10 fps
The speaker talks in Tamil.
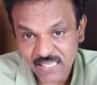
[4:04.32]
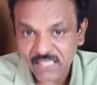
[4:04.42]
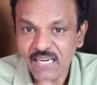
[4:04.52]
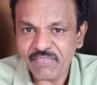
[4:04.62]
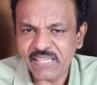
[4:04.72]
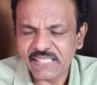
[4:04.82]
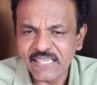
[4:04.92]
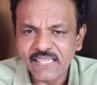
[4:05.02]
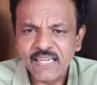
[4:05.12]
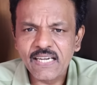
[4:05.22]
ஏற்கனவே
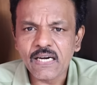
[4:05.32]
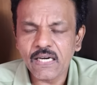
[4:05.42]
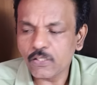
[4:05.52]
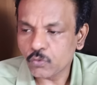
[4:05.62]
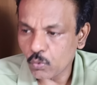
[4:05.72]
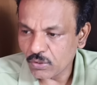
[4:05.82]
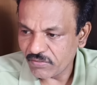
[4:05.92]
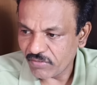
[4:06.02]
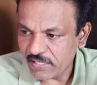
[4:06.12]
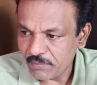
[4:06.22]
எங்கெங்கெல்லாம்
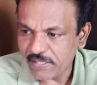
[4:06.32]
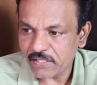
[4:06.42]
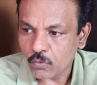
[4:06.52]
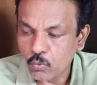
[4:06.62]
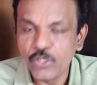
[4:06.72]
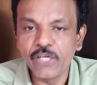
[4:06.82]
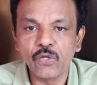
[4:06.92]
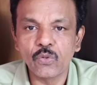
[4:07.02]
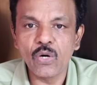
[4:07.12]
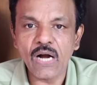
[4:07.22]
தொகுதி வலிமை
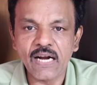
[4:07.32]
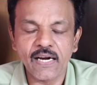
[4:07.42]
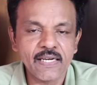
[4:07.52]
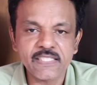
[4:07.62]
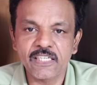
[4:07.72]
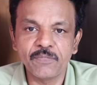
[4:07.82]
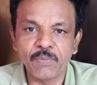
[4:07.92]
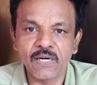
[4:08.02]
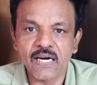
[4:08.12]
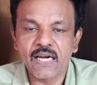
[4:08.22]
குன்றிருக்கோ அங்கெல்லாம்
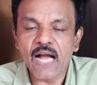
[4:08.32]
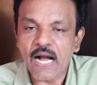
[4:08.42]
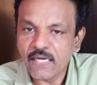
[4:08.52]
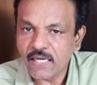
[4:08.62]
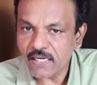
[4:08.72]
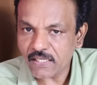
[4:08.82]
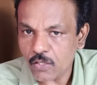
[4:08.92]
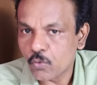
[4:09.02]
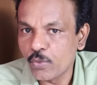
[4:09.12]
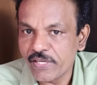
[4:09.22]
ஸ்ட்ரென்த் பண்ணுறாங்க அங்கே
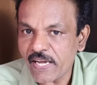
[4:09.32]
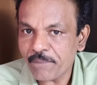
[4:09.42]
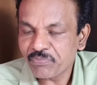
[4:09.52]
இருக்கக்கூடிய